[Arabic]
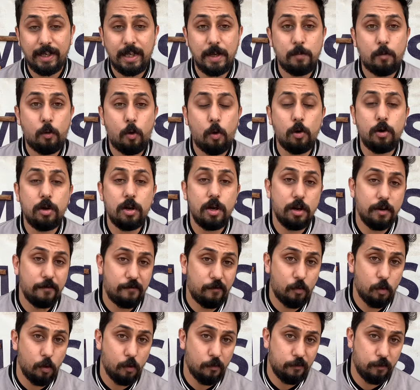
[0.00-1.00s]
جيب كل اللي
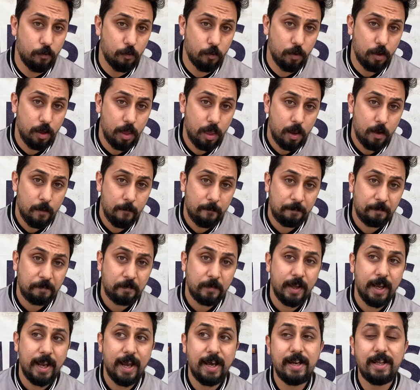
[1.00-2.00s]
في جوفه
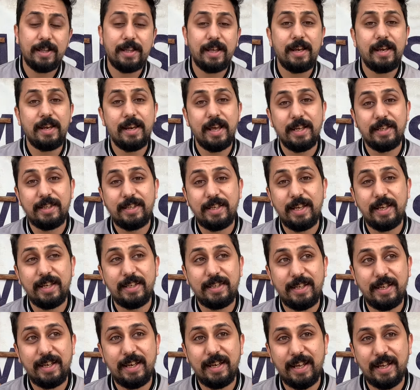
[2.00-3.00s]
هنا ده اللي
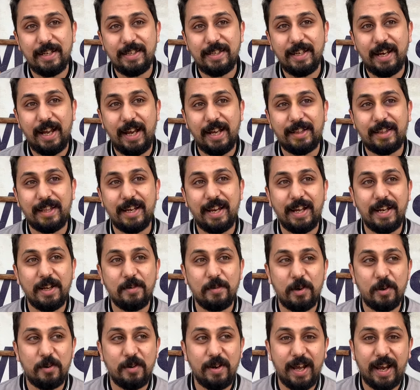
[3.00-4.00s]
دي دي اللي دي الحته اللي
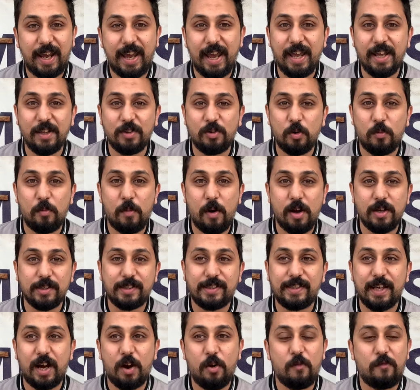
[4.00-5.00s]
احنا بنقول لك ايه دم
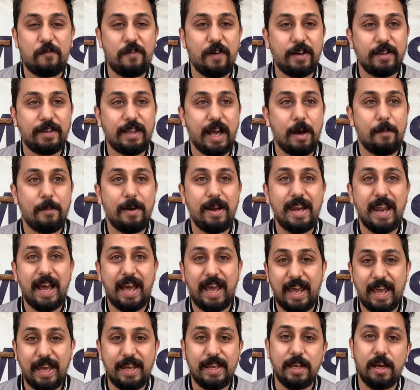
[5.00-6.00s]
قص او فرد عمل
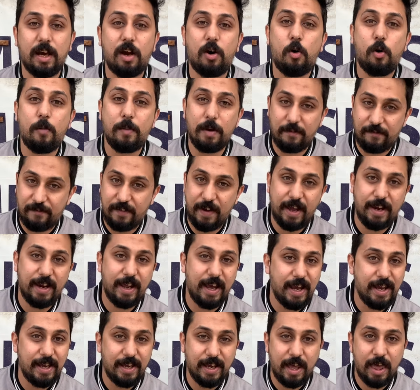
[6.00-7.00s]
لك غيه هو بالفعل
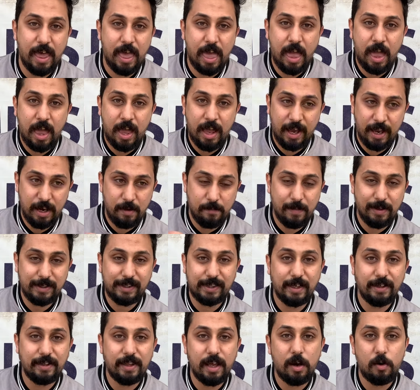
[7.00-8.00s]
هي
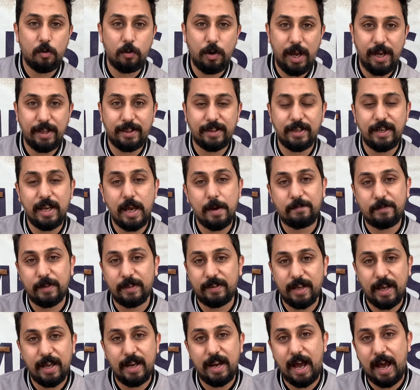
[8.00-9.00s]
المثل ده او الحته دي
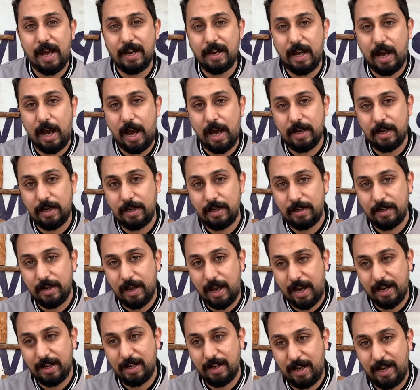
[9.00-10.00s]
بتتقال على على
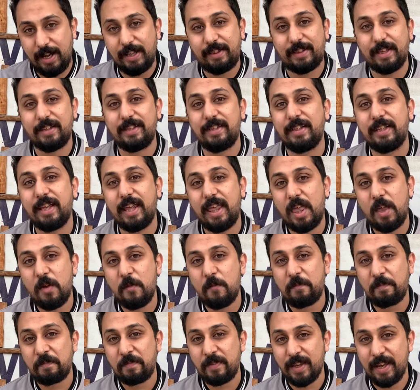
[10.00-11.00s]
على الحته دي
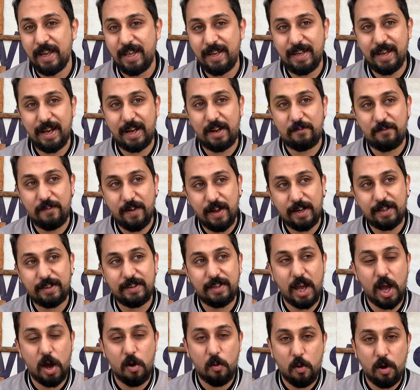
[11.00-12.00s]
انك
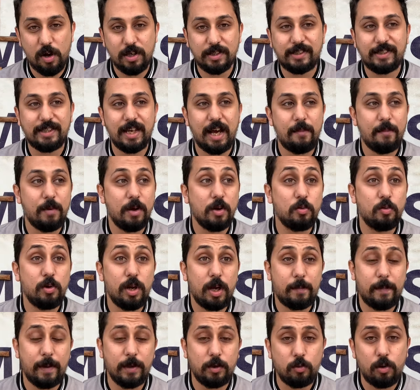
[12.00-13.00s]
فرد او قص
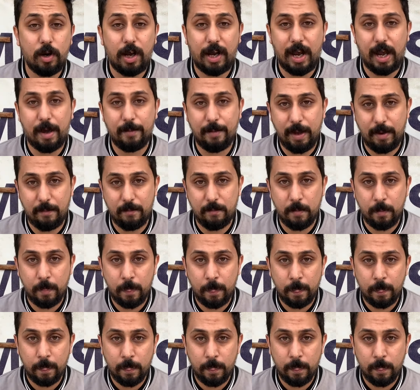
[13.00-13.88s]
عملوا لك بنوا لك حمام